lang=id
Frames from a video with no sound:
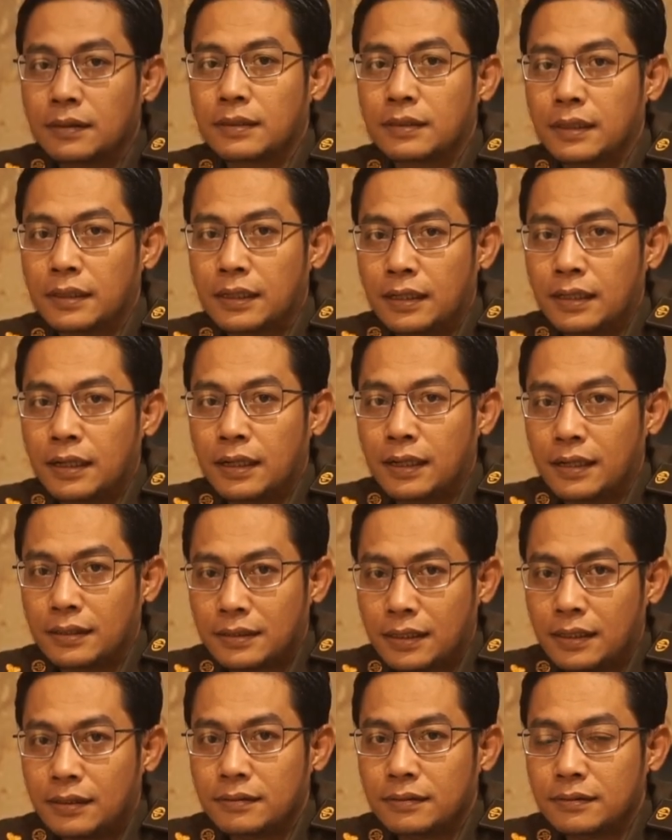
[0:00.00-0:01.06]
Tidak ada
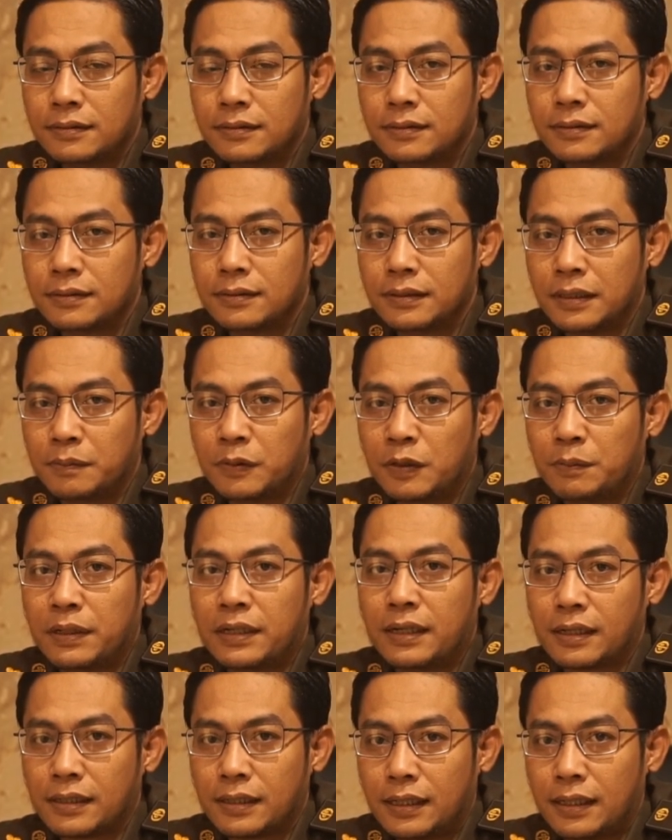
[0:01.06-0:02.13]
alasan yang
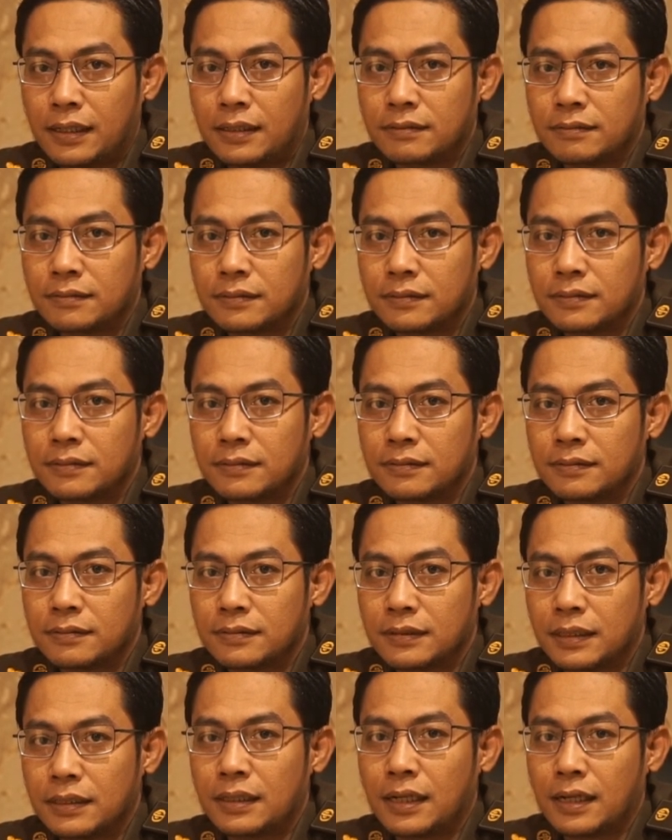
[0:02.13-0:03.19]
membenarkan
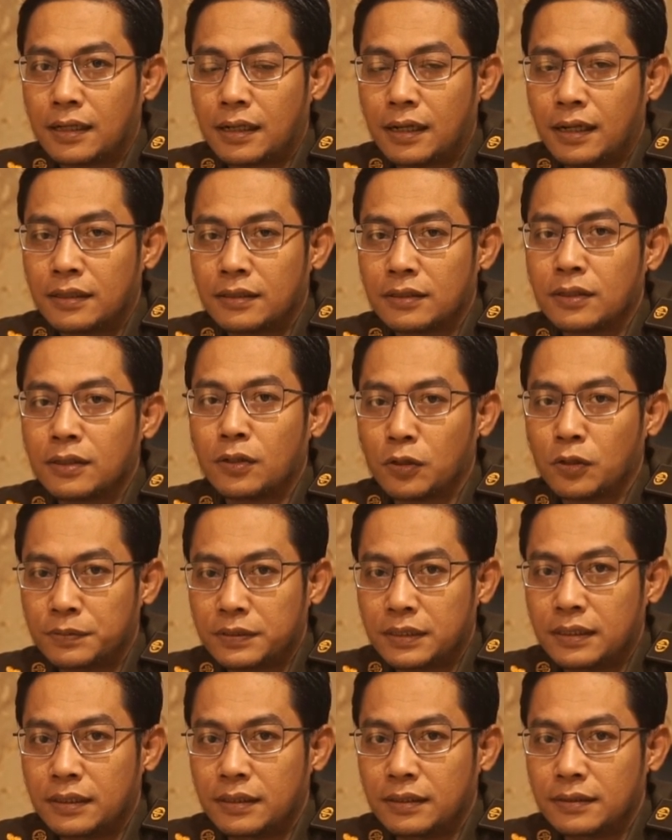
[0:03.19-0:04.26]
tindakan
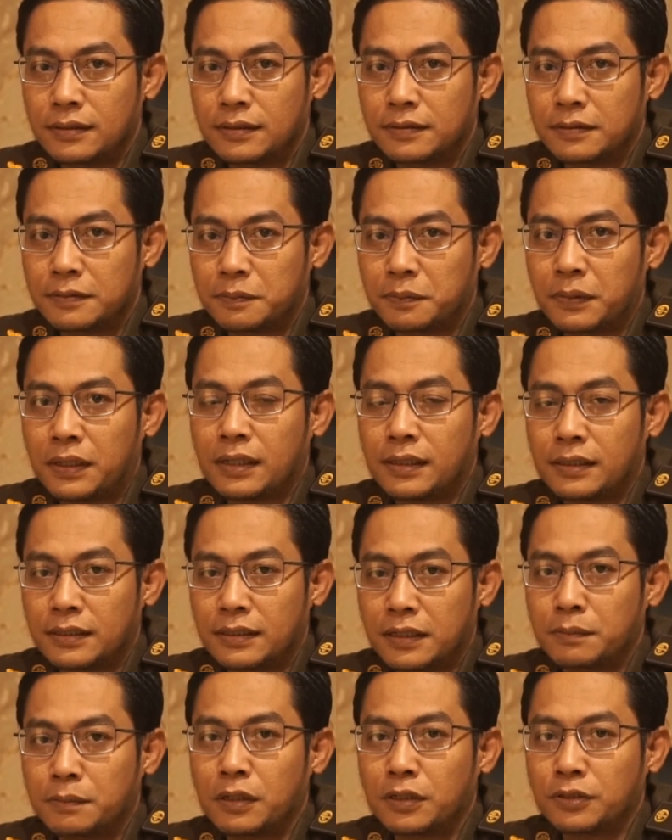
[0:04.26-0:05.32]
korupsi. Mari
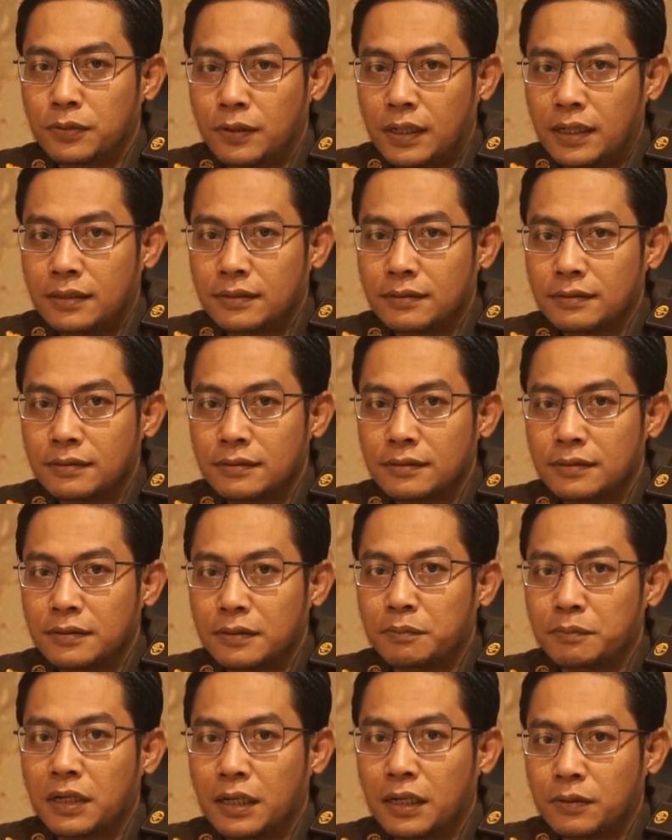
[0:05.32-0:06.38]
kita berjuang
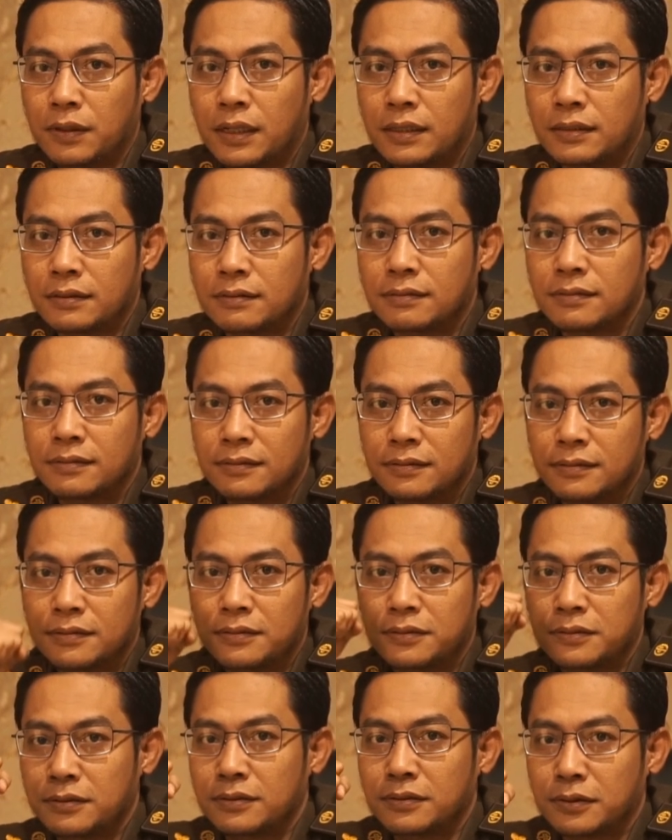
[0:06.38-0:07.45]
melawan
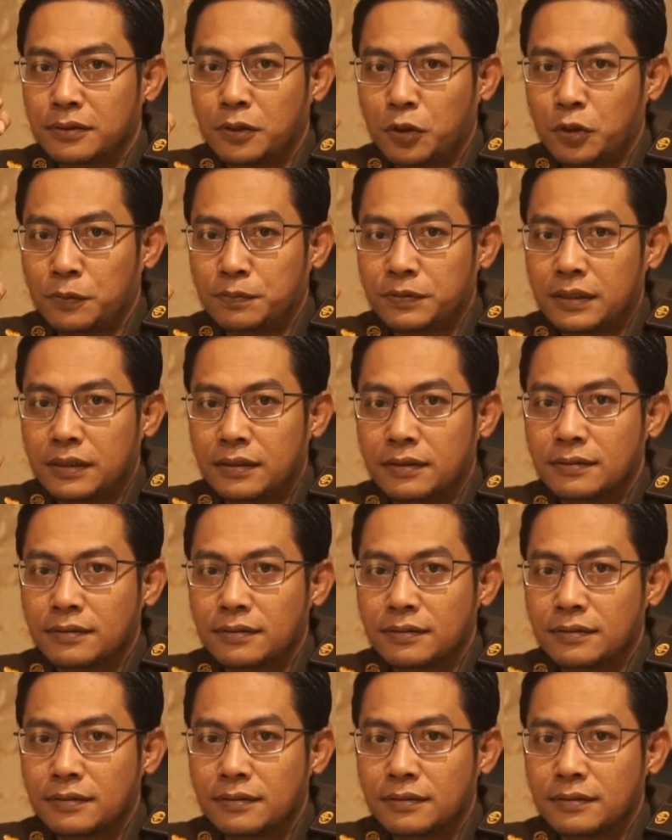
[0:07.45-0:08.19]
korupsi.